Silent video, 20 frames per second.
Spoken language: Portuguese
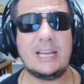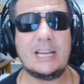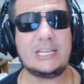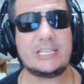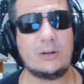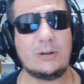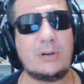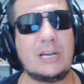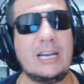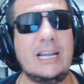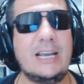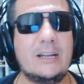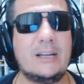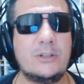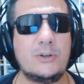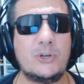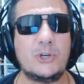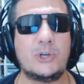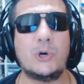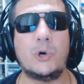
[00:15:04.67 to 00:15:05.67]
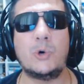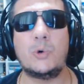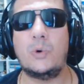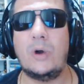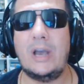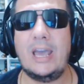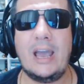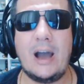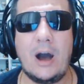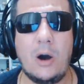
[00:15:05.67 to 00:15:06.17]
que eles estão criando no
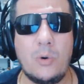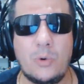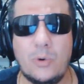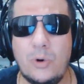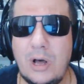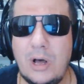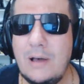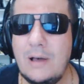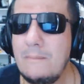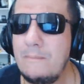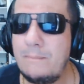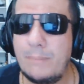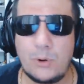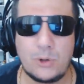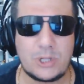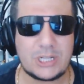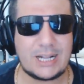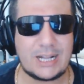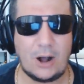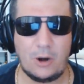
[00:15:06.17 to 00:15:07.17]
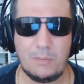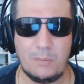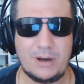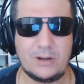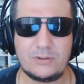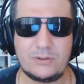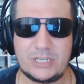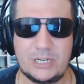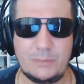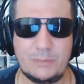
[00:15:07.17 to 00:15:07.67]
jogo é algo brutal,
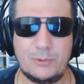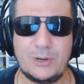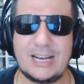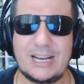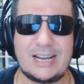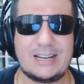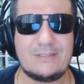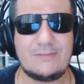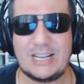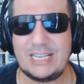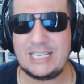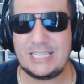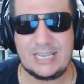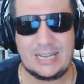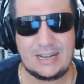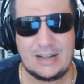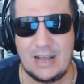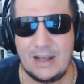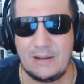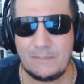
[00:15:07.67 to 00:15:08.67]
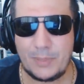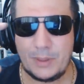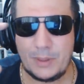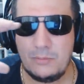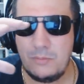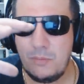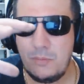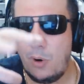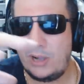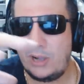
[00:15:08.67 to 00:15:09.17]
mano. Tipo, vai ser
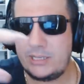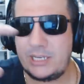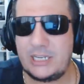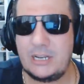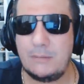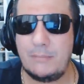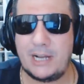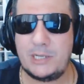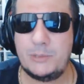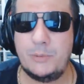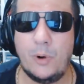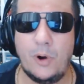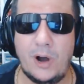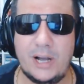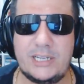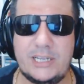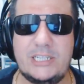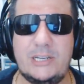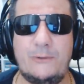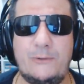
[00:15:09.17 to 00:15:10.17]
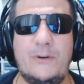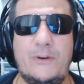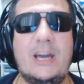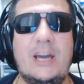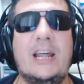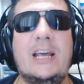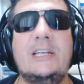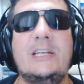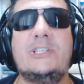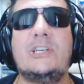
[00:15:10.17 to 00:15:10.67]
um monte de masmorras
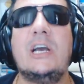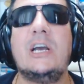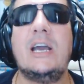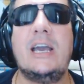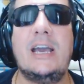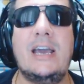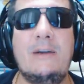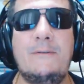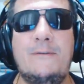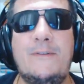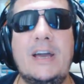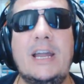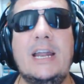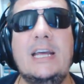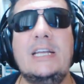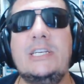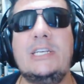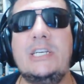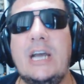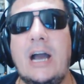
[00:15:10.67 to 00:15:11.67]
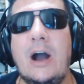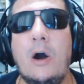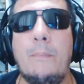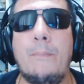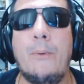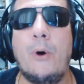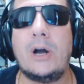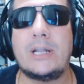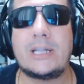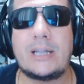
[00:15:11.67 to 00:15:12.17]
diferentes referente ao
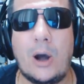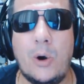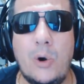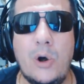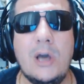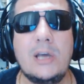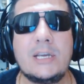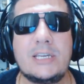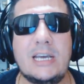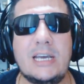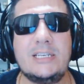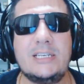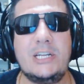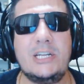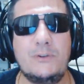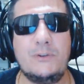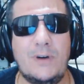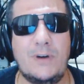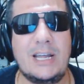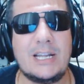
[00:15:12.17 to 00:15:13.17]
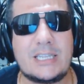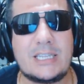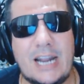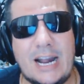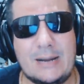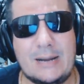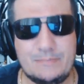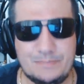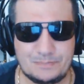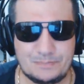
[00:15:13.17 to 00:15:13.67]
portal que a gente vai
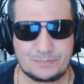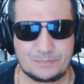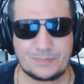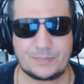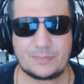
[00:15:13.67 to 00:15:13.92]
entrar.